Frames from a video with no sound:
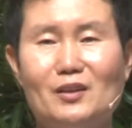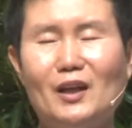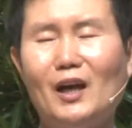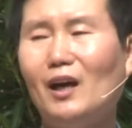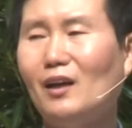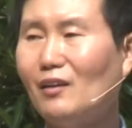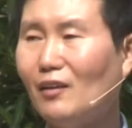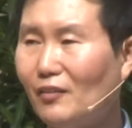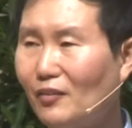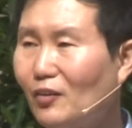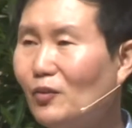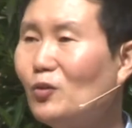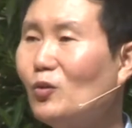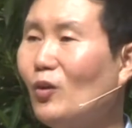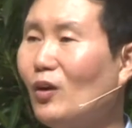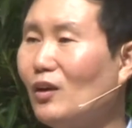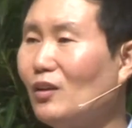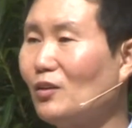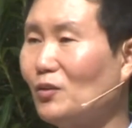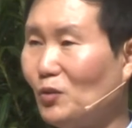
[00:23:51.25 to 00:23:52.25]
나 하나
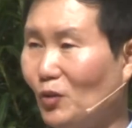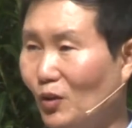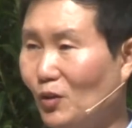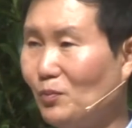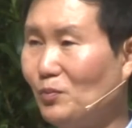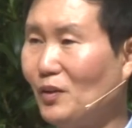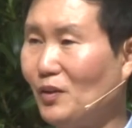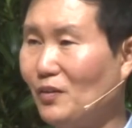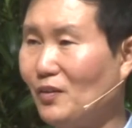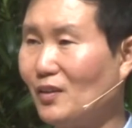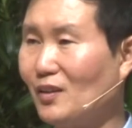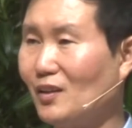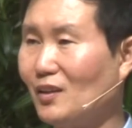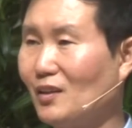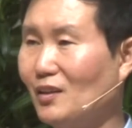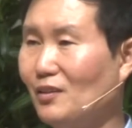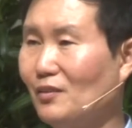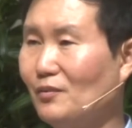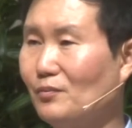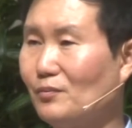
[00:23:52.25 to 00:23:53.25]
성공하는 것도 어렵다
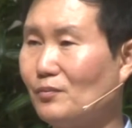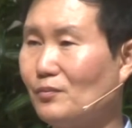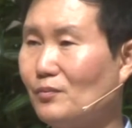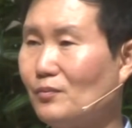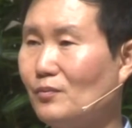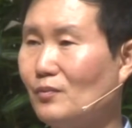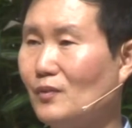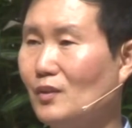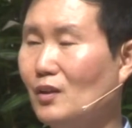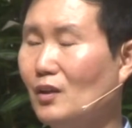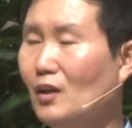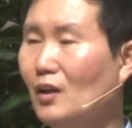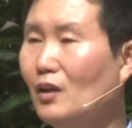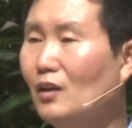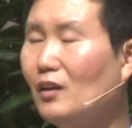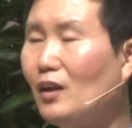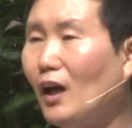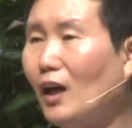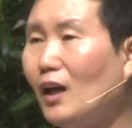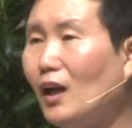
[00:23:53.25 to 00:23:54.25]
생각이요
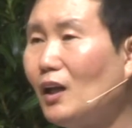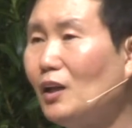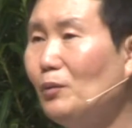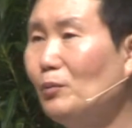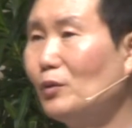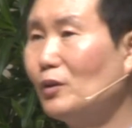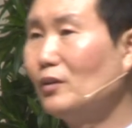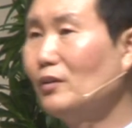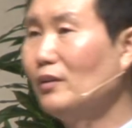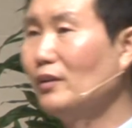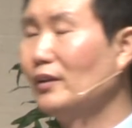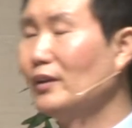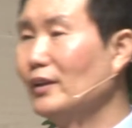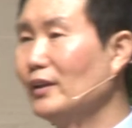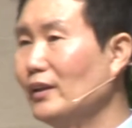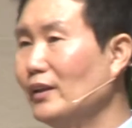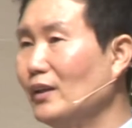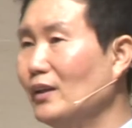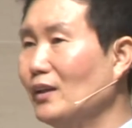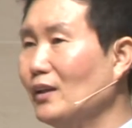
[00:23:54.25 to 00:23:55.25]
근데 하나님은
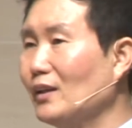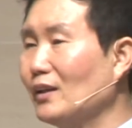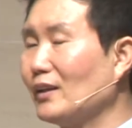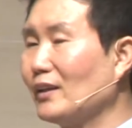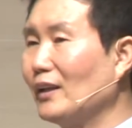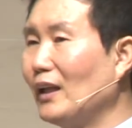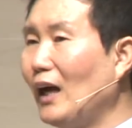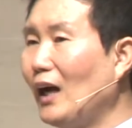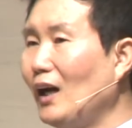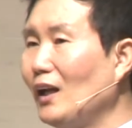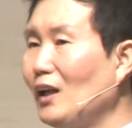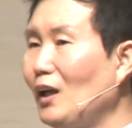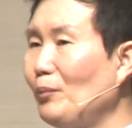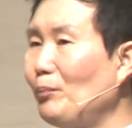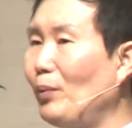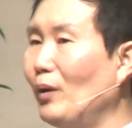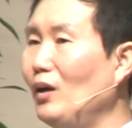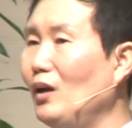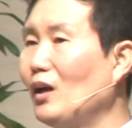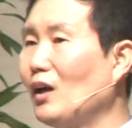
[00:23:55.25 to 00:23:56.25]
나 하나
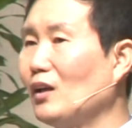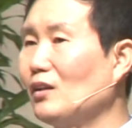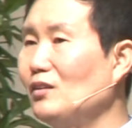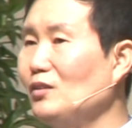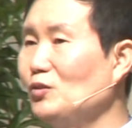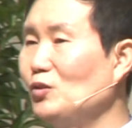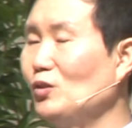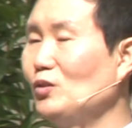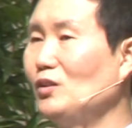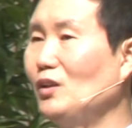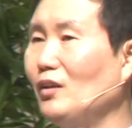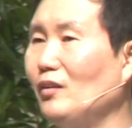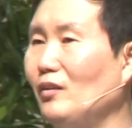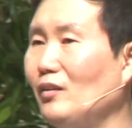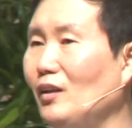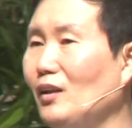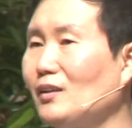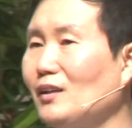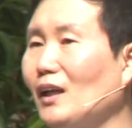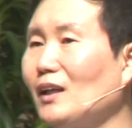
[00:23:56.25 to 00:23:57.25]
벌레 같은 존재에서
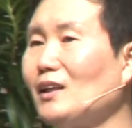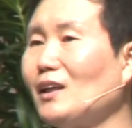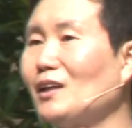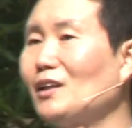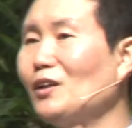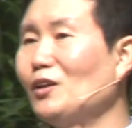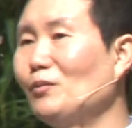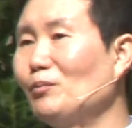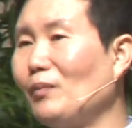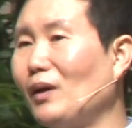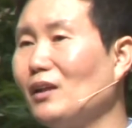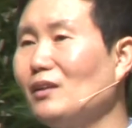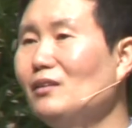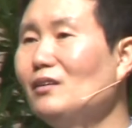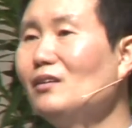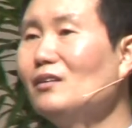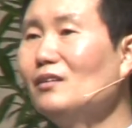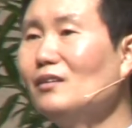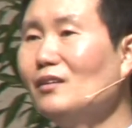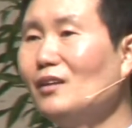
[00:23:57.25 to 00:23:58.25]
새 타작기를
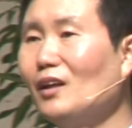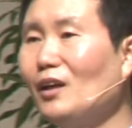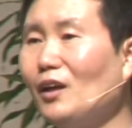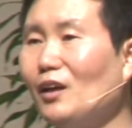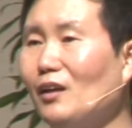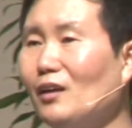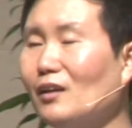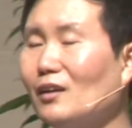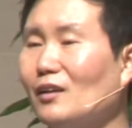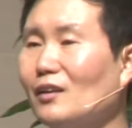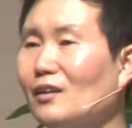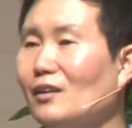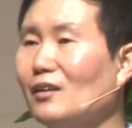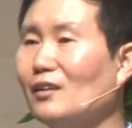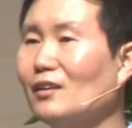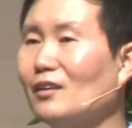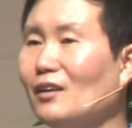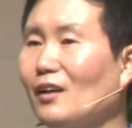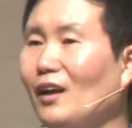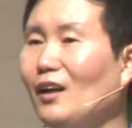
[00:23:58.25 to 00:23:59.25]
만드는데
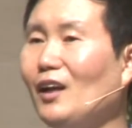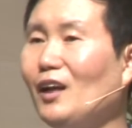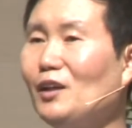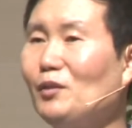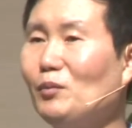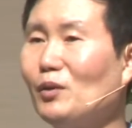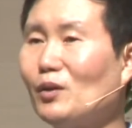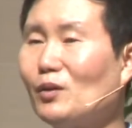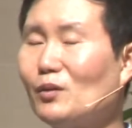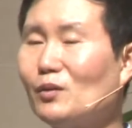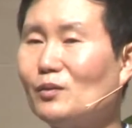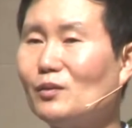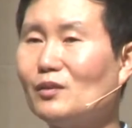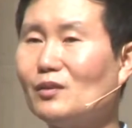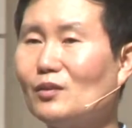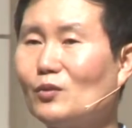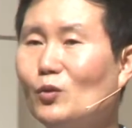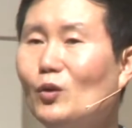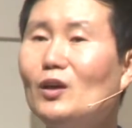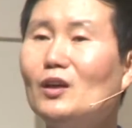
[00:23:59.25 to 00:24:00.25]
하나님의
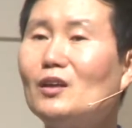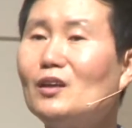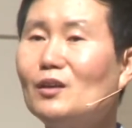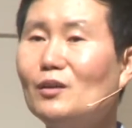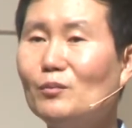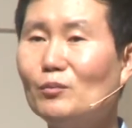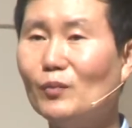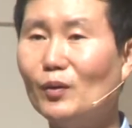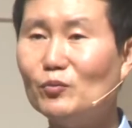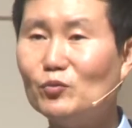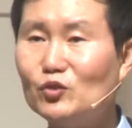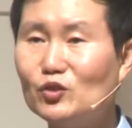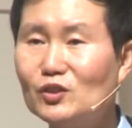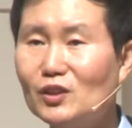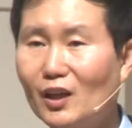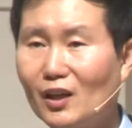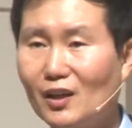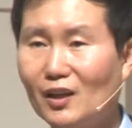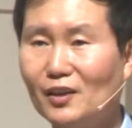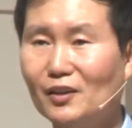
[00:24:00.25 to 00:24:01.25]
계획이 그 멈추지
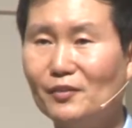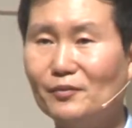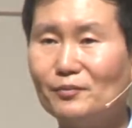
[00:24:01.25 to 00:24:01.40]
않아요.